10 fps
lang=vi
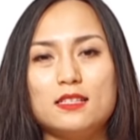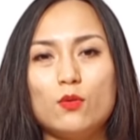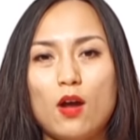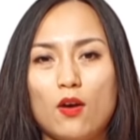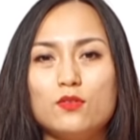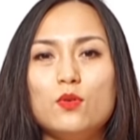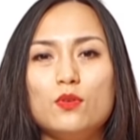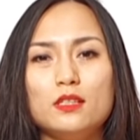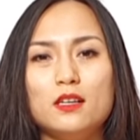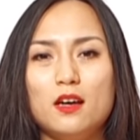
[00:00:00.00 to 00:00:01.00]
sau đó
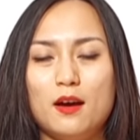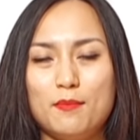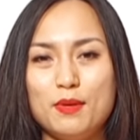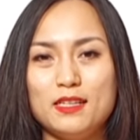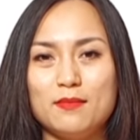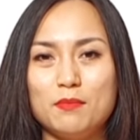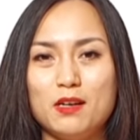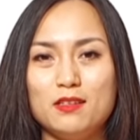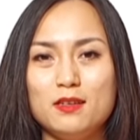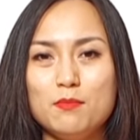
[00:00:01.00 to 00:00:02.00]
rồi à, mình
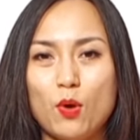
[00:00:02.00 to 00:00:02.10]
mới